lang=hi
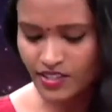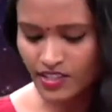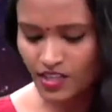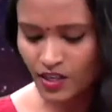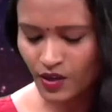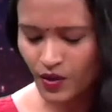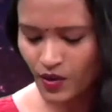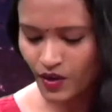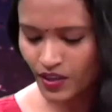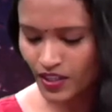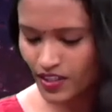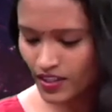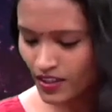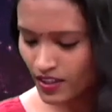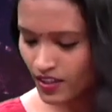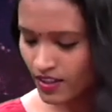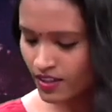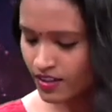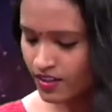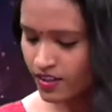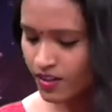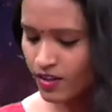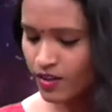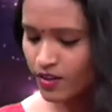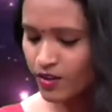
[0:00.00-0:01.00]
अकॉर्डिंग
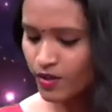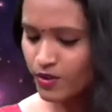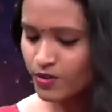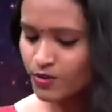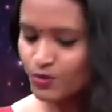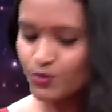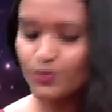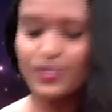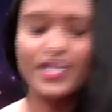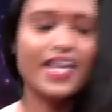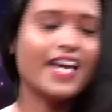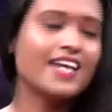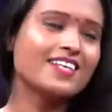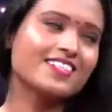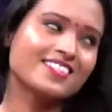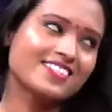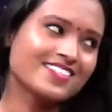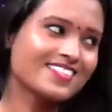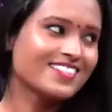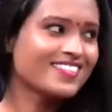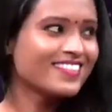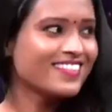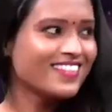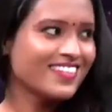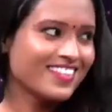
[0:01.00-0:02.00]
सो यस
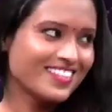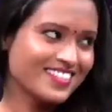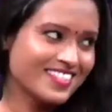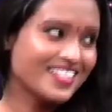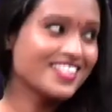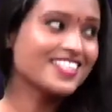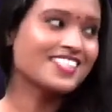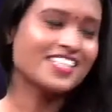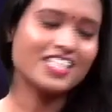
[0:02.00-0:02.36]
चीज़ें